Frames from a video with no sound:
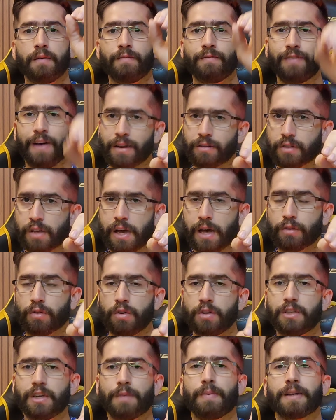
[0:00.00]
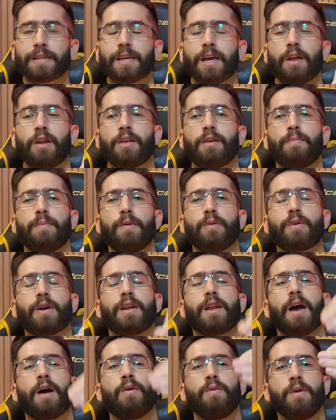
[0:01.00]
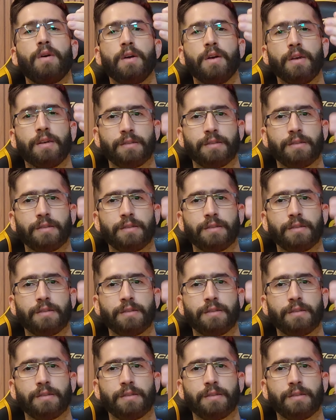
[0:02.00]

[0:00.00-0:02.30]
Vários ganhadores já passaram aqui pelo canal,